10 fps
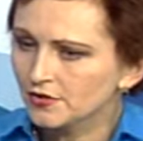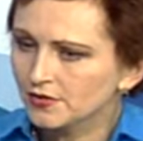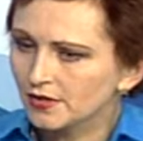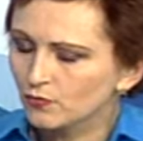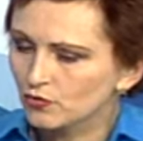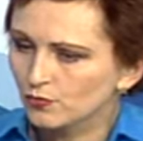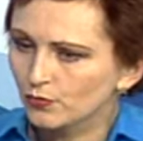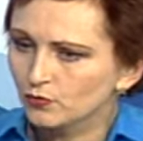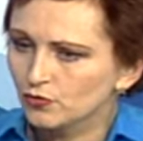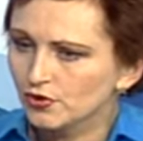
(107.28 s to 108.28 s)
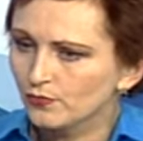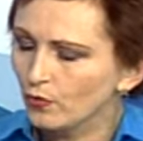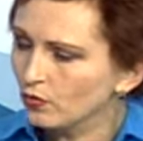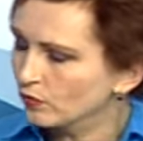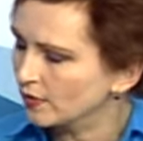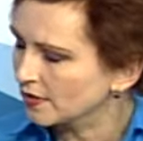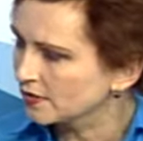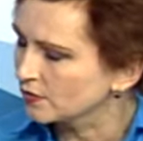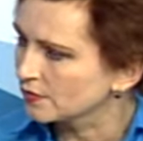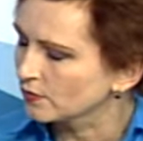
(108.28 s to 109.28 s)
человек может получить полную
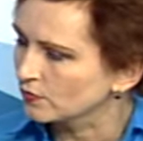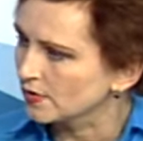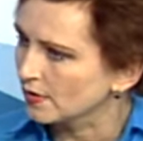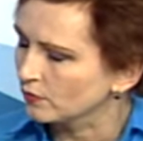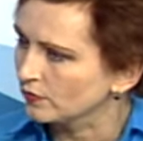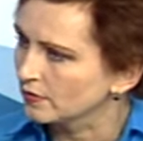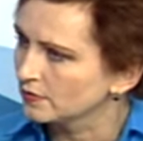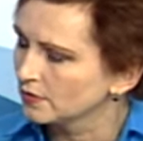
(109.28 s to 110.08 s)
картину своего здоровья?